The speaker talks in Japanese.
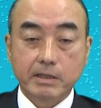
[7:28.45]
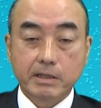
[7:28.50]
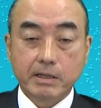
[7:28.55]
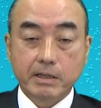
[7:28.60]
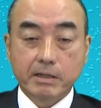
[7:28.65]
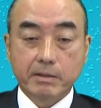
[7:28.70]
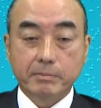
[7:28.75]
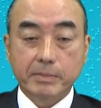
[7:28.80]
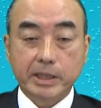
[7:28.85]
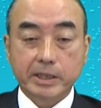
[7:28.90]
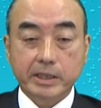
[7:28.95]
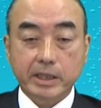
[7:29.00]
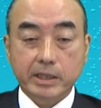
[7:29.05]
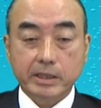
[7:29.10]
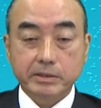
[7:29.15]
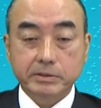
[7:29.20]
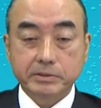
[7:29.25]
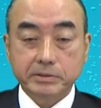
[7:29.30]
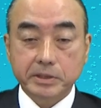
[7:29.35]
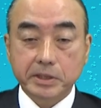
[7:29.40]
ま
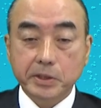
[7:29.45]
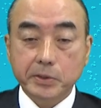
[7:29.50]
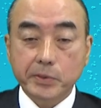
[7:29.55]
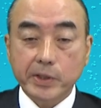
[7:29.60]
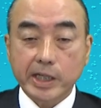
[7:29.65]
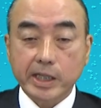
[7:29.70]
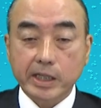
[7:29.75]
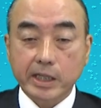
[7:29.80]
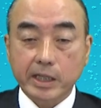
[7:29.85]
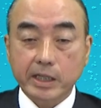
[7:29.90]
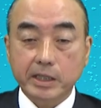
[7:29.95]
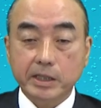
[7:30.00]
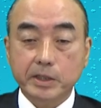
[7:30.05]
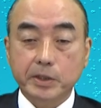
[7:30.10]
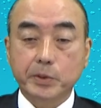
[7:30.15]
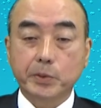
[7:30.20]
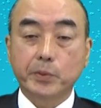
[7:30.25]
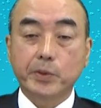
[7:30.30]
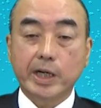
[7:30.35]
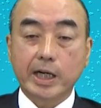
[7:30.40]
た吹き分け
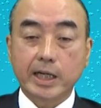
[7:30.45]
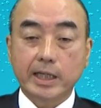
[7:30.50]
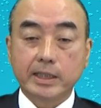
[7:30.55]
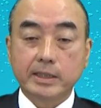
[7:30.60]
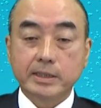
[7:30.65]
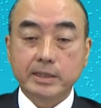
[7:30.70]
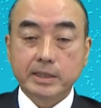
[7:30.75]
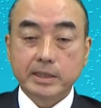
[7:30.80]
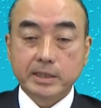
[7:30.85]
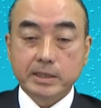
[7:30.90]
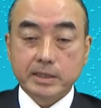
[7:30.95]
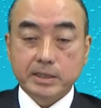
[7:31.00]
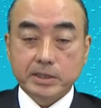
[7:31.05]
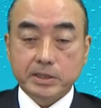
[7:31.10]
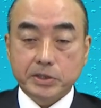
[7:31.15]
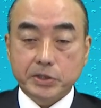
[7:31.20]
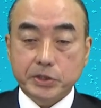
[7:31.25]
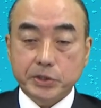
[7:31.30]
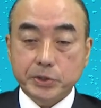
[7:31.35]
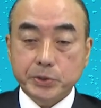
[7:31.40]
とは
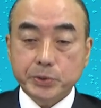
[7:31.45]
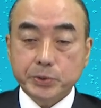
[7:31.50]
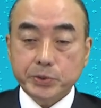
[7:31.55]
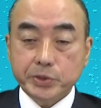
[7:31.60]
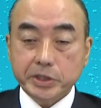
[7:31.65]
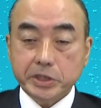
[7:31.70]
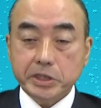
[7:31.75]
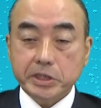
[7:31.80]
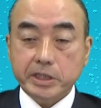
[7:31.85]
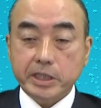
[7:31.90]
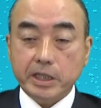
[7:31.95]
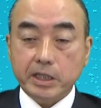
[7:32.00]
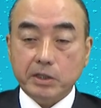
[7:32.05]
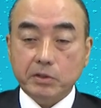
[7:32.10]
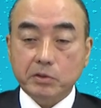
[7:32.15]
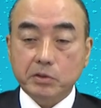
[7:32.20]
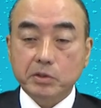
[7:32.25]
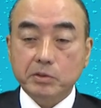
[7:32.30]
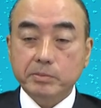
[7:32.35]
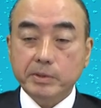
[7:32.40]
自由意志で
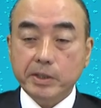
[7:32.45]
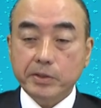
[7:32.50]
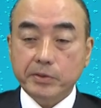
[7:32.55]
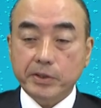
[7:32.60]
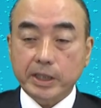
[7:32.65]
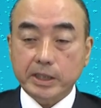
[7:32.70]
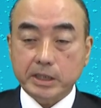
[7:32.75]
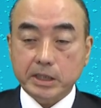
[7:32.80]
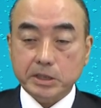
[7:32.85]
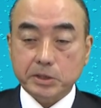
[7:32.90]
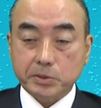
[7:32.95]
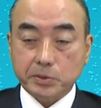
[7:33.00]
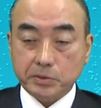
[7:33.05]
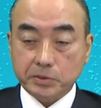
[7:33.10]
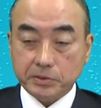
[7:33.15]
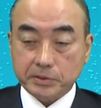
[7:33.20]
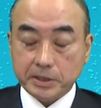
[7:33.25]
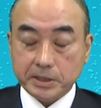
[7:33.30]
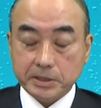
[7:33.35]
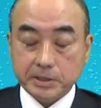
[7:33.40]
言葉を話すこ
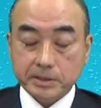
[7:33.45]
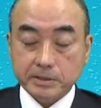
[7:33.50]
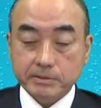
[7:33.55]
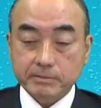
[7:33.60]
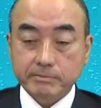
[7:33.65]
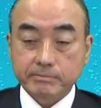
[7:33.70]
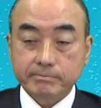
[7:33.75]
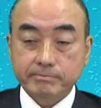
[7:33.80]
とです。